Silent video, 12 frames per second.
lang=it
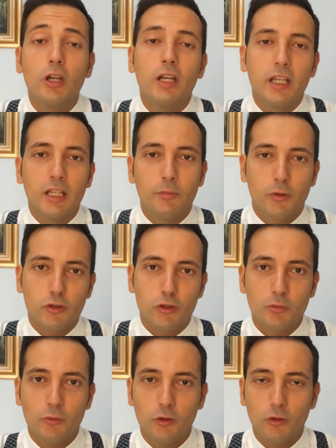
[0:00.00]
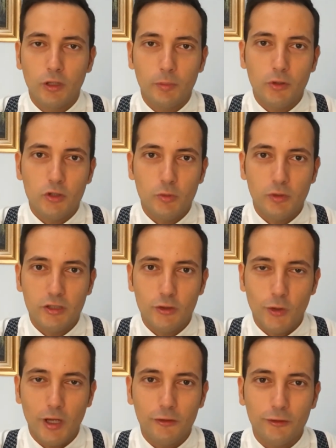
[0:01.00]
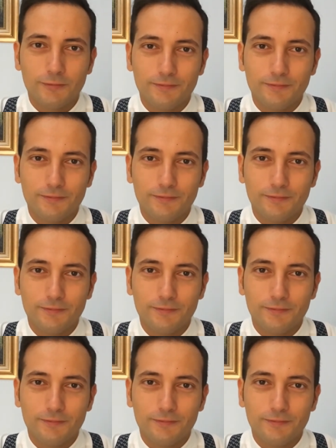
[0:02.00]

il prossimo, il prossimo inizio anno.